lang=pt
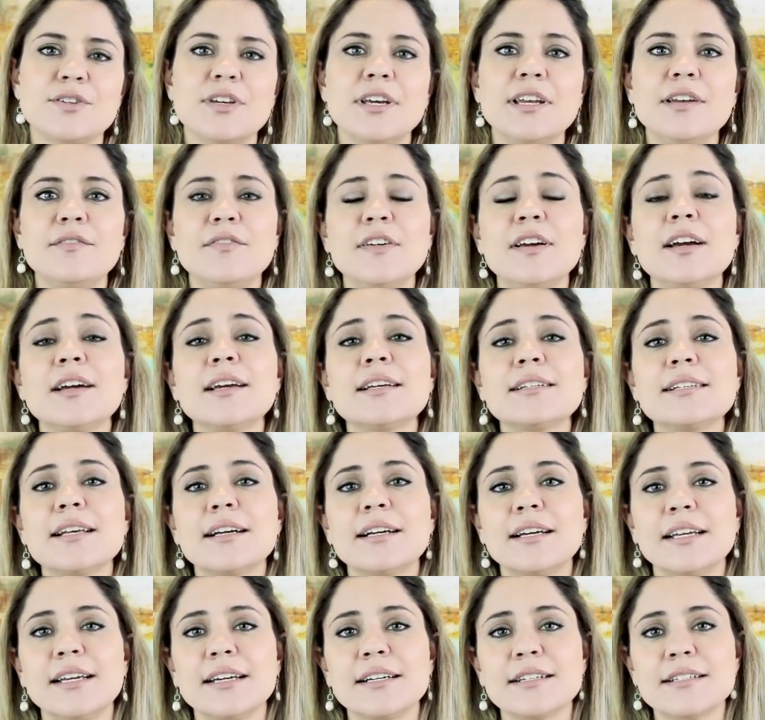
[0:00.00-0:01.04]
Significa que essa
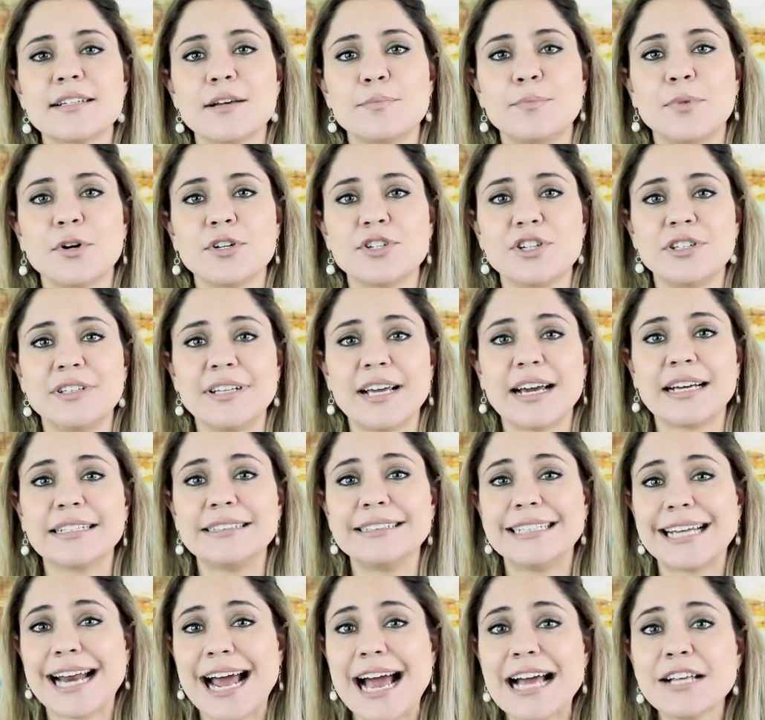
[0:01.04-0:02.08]
criança pode ter
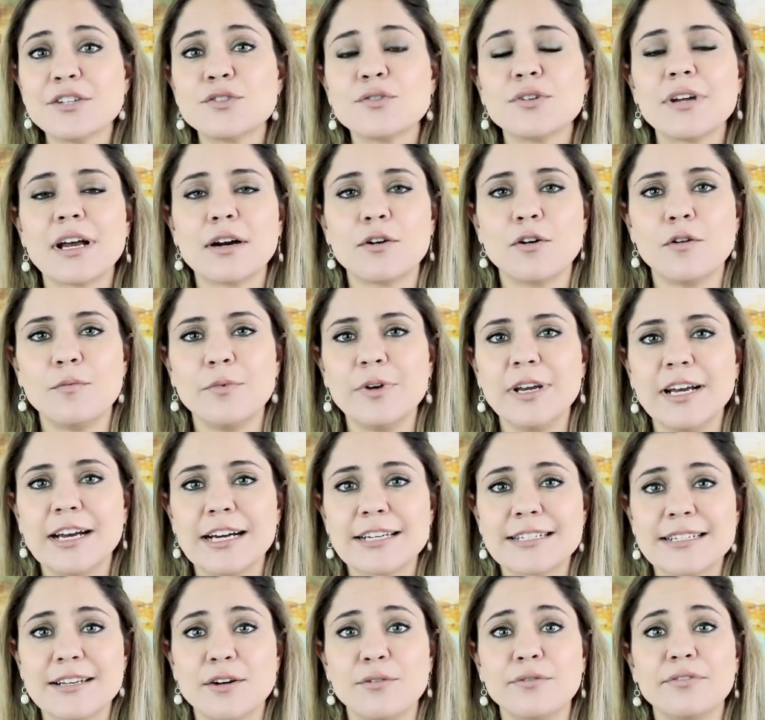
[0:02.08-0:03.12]
atraso na
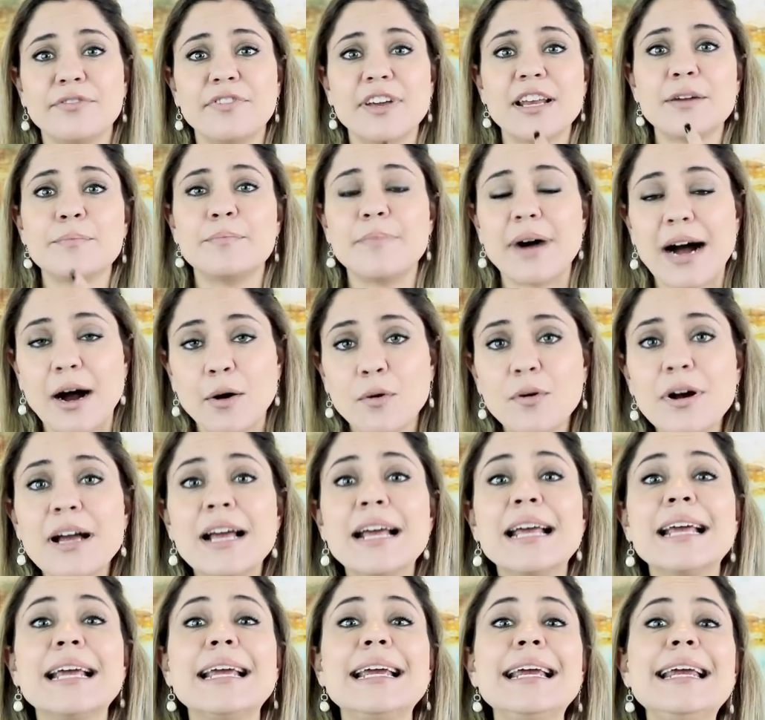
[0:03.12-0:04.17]
comunicação verbal
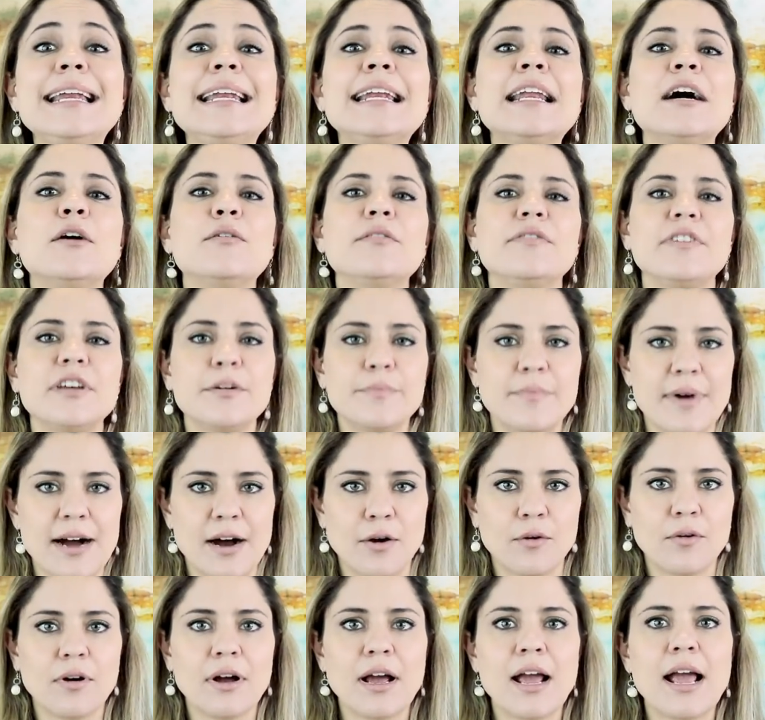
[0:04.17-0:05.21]
e não
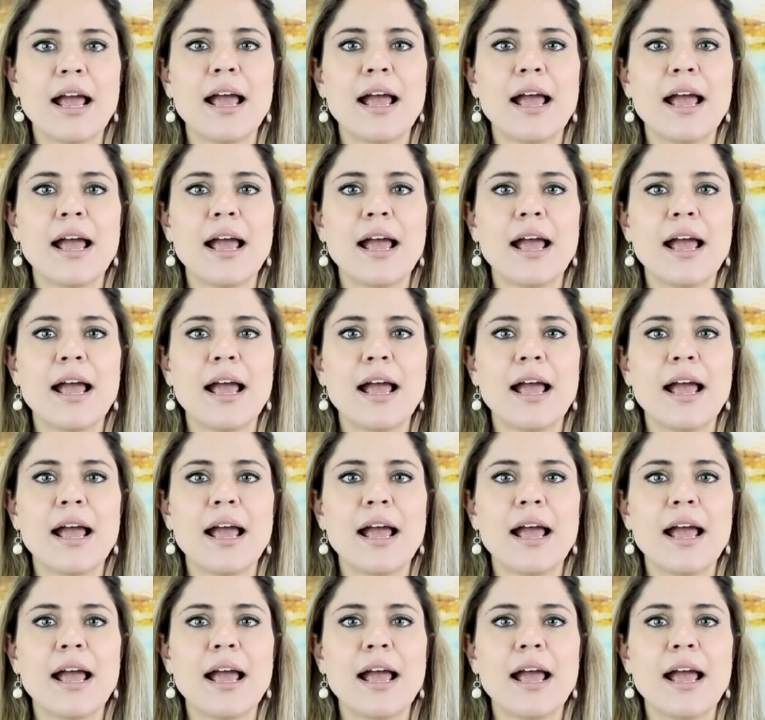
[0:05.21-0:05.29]
verbal.